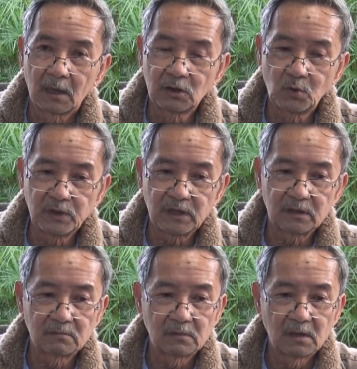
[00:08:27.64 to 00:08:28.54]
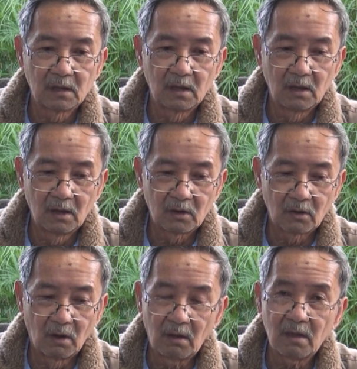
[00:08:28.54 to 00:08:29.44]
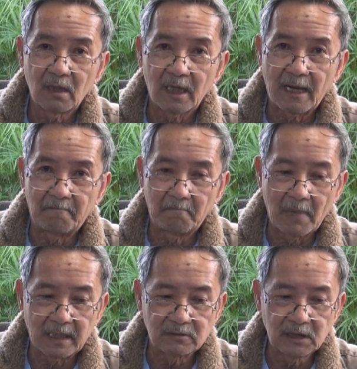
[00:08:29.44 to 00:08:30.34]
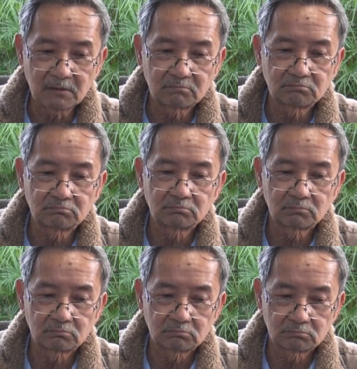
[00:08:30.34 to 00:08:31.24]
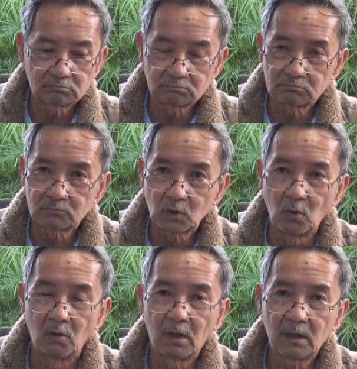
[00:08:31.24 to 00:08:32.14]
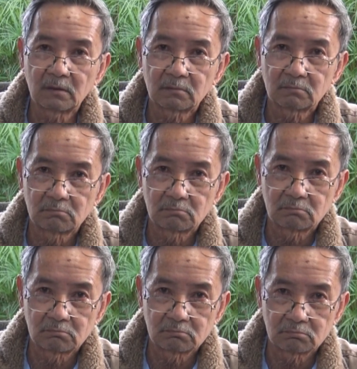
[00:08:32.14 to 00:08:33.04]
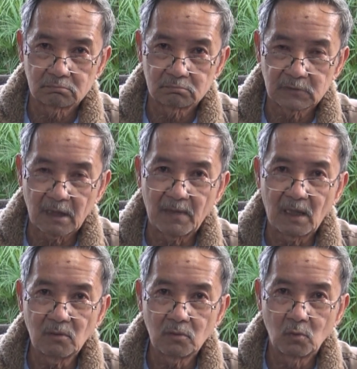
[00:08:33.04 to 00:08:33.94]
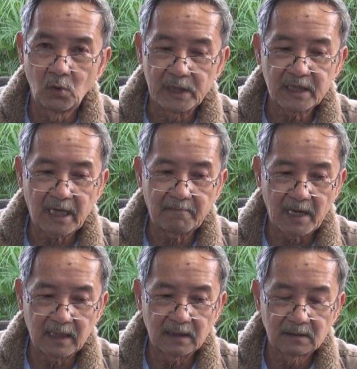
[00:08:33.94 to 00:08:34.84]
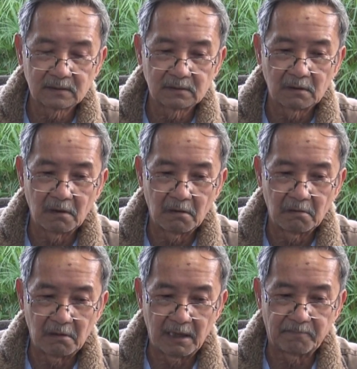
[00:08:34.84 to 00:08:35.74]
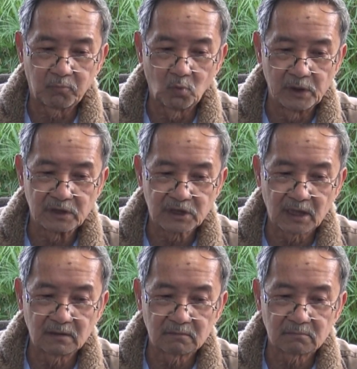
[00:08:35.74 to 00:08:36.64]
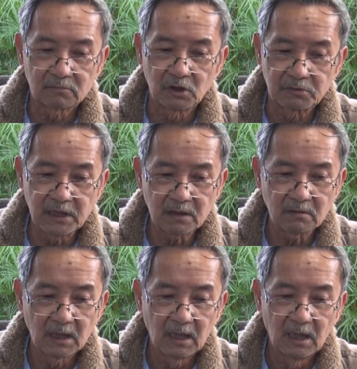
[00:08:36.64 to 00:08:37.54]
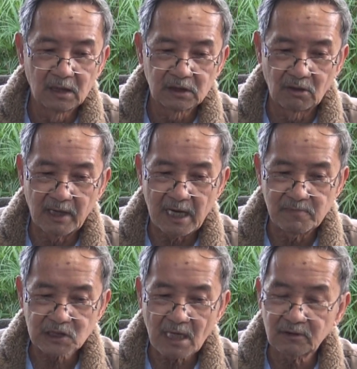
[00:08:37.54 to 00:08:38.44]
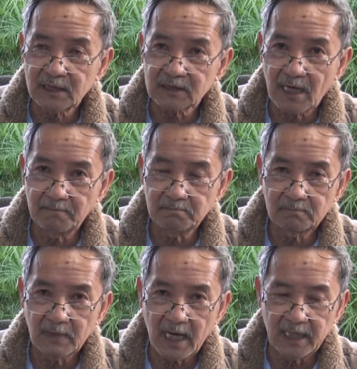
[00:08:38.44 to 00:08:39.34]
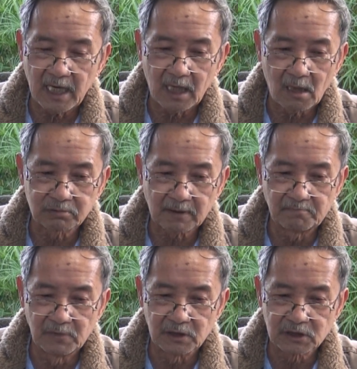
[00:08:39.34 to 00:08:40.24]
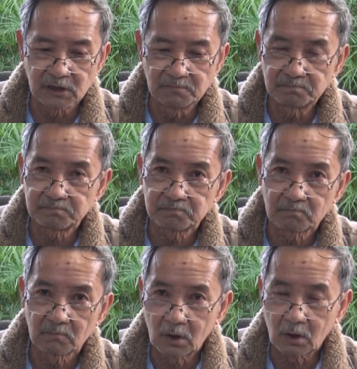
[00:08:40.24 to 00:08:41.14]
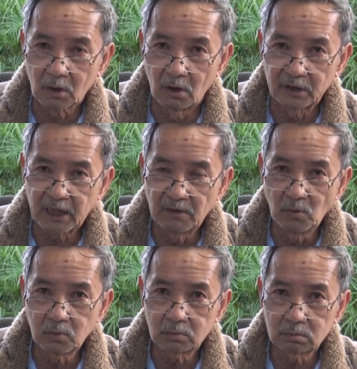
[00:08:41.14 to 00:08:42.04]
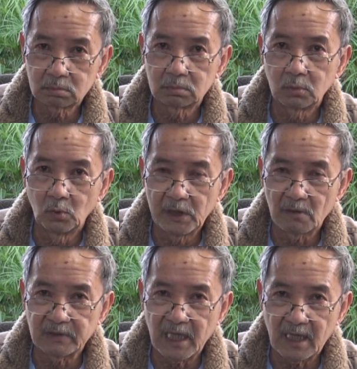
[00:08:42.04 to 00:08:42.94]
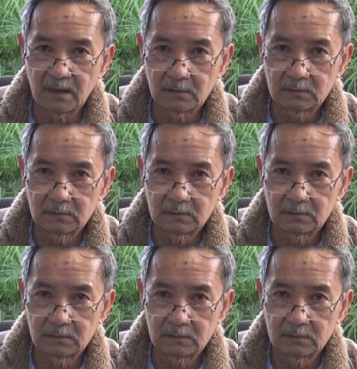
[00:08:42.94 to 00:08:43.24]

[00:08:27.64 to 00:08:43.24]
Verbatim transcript: Cái thưa quý vị, đó là bài viết của nhà báo Nguyễn Khắc Mai, lập quyền dân được viết vào ngày 26 tháng 8 2019. Còn cây bút Nguyễn Ngọc Già